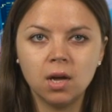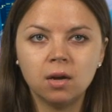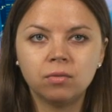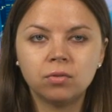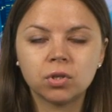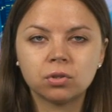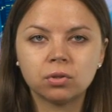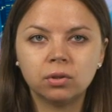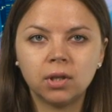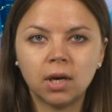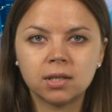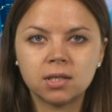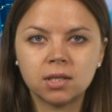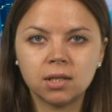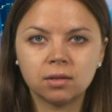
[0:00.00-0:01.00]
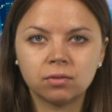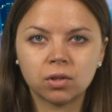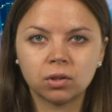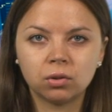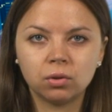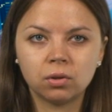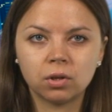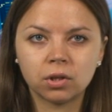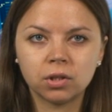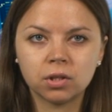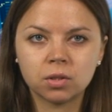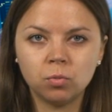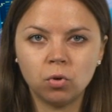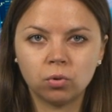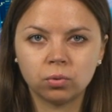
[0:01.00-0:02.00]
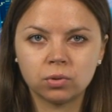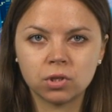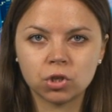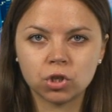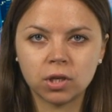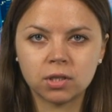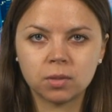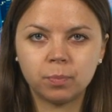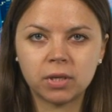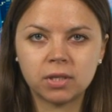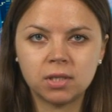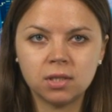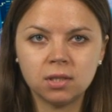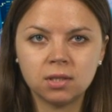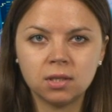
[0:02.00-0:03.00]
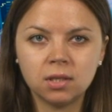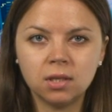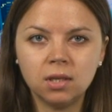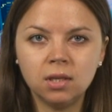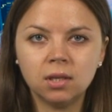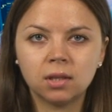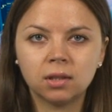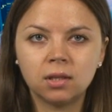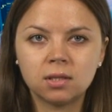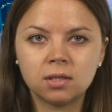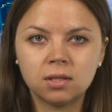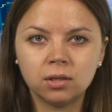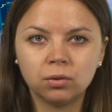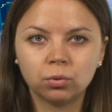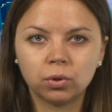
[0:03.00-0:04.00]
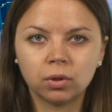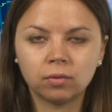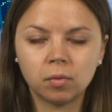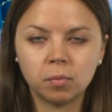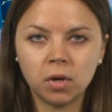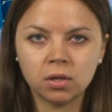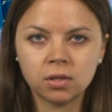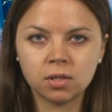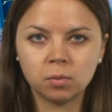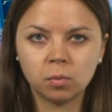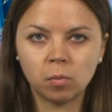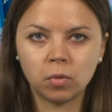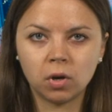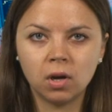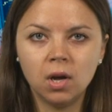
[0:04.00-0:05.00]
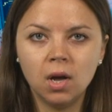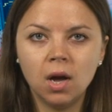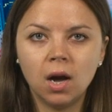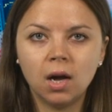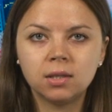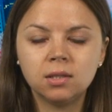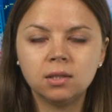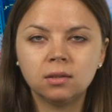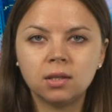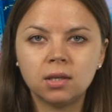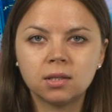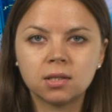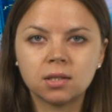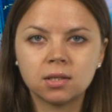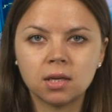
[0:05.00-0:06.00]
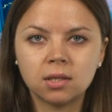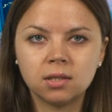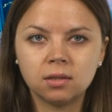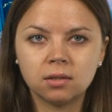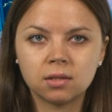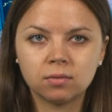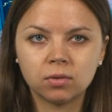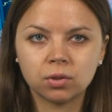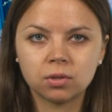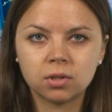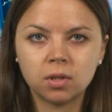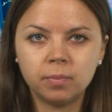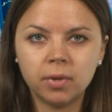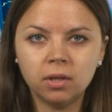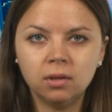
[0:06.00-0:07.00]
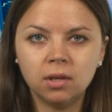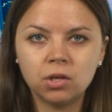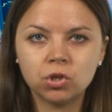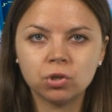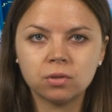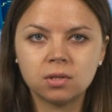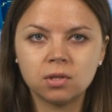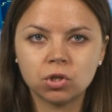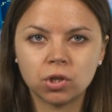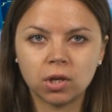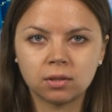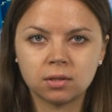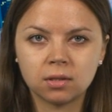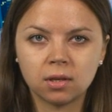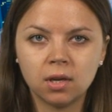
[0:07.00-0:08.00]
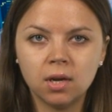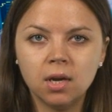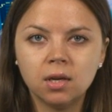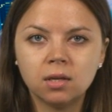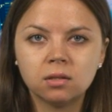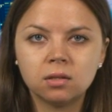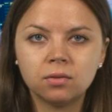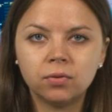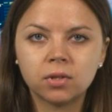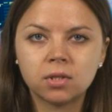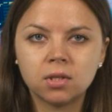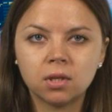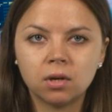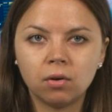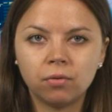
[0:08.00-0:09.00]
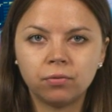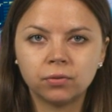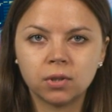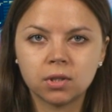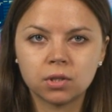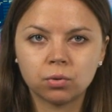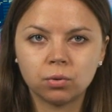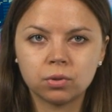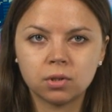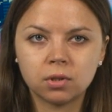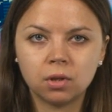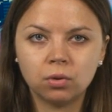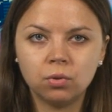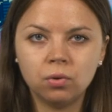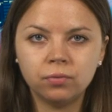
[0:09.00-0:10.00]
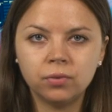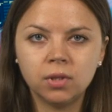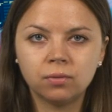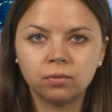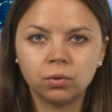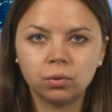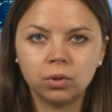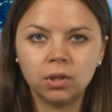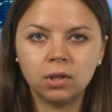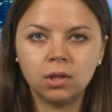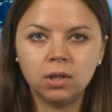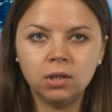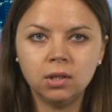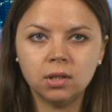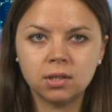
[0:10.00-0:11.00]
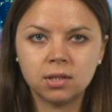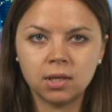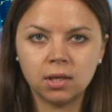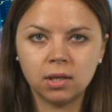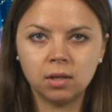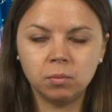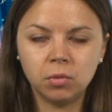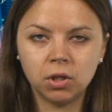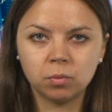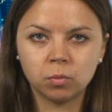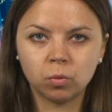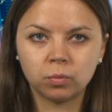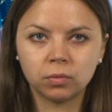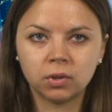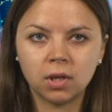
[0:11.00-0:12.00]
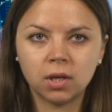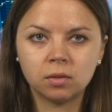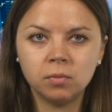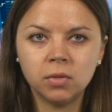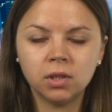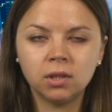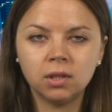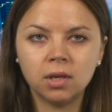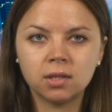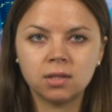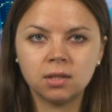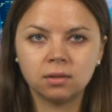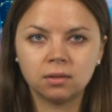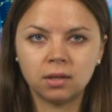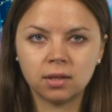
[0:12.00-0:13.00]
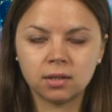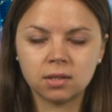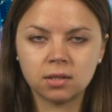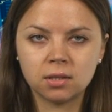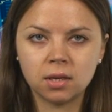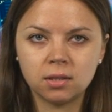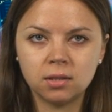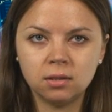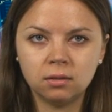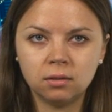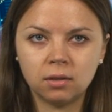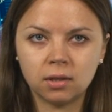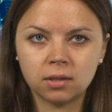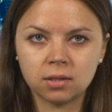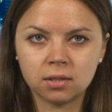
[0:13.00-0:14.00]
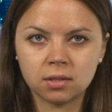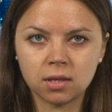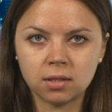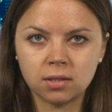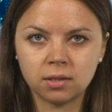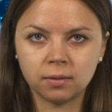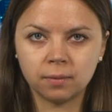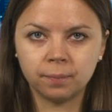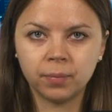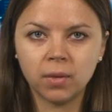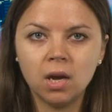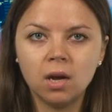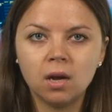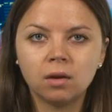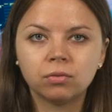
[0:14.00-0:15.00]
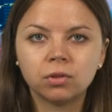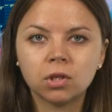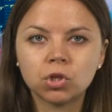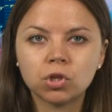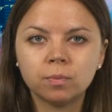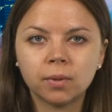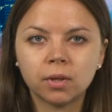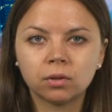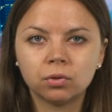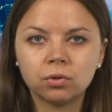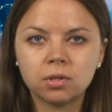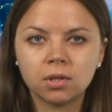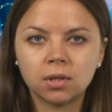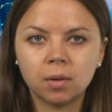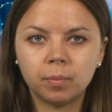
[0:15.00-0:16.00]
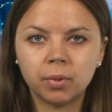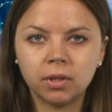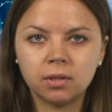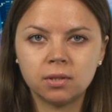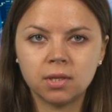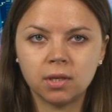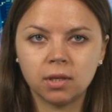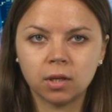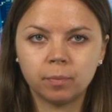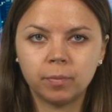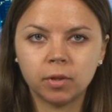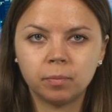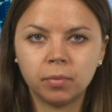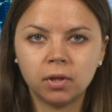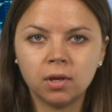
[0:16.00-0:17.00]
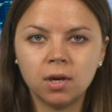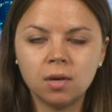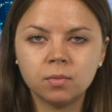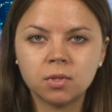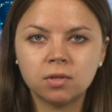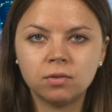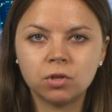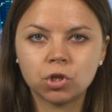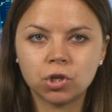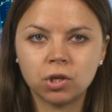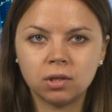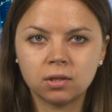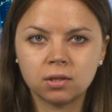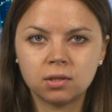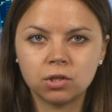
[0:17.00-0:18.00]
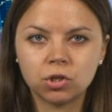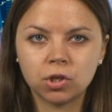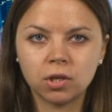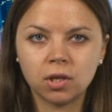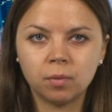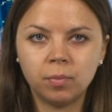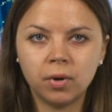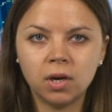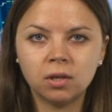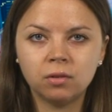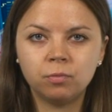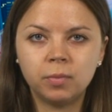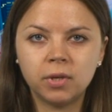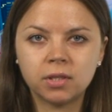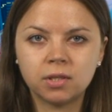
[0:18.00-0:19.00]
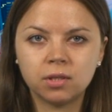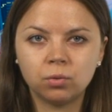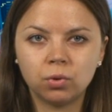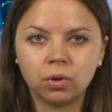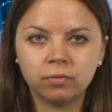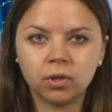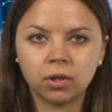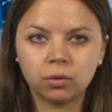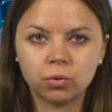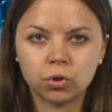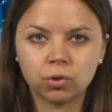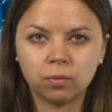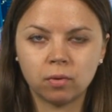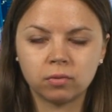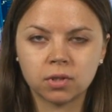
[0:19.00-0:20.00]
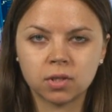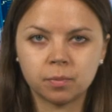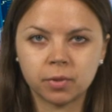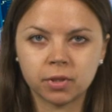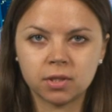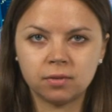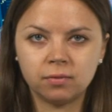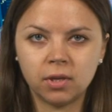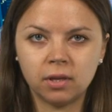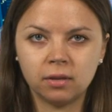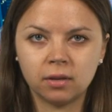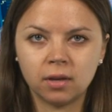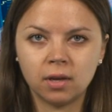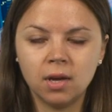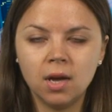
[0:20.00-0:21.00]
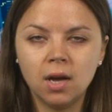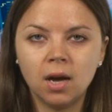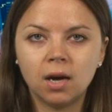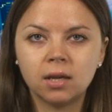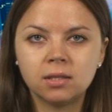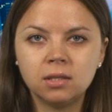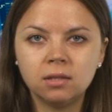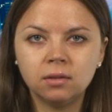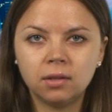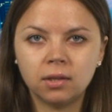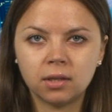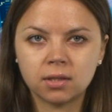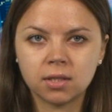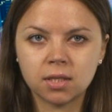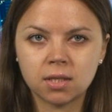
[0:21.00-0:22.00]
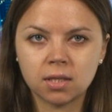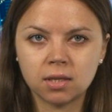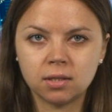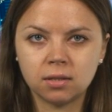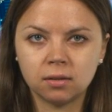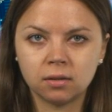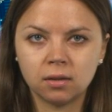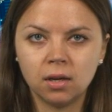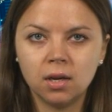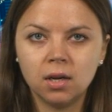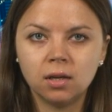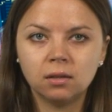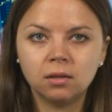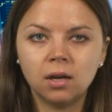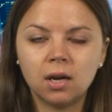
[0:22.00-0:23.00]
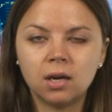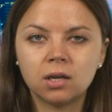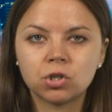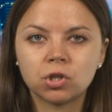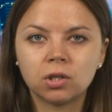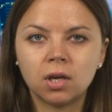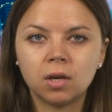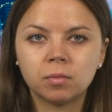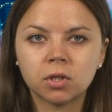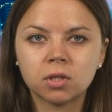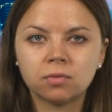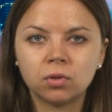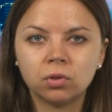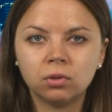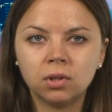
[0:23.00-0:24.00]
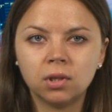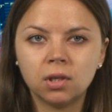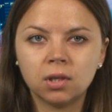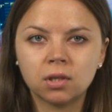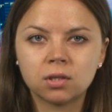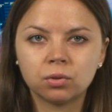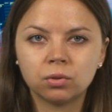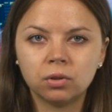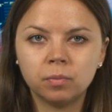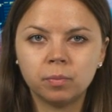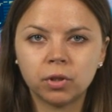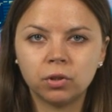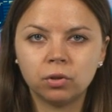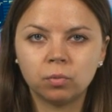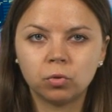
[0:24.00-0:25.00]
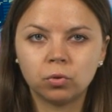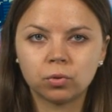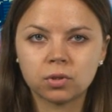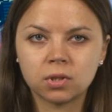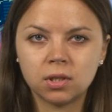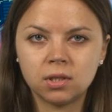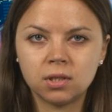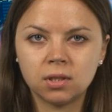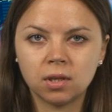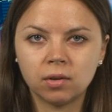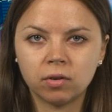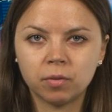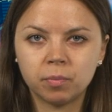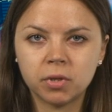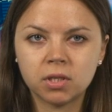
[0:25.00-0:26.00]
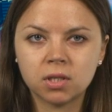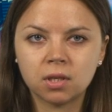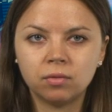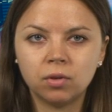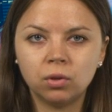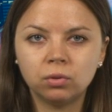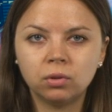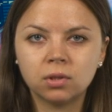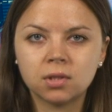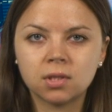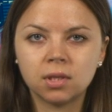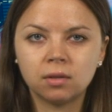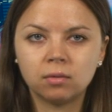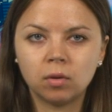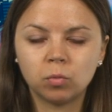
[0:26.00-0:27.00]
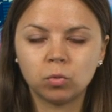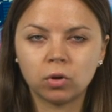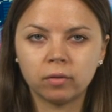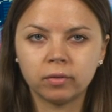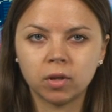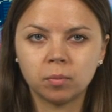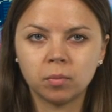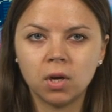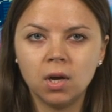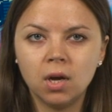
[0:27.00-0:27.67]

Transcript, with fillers: В результате евро-доллар не смог удержать позицию позиций и от достигнутого максимума 1.3195 начал снижаться, зафиксировав на исходе торгов дневной и недельный минимум на отметке 1.3131. В нашем прогнозе на понедельник предполагаем завершение снижения пары вблизи уровня ключевого сопротивления 1.31. Далее ожидаем разворот и коррекционный подъем курса единой европейской валюты к целевым уровням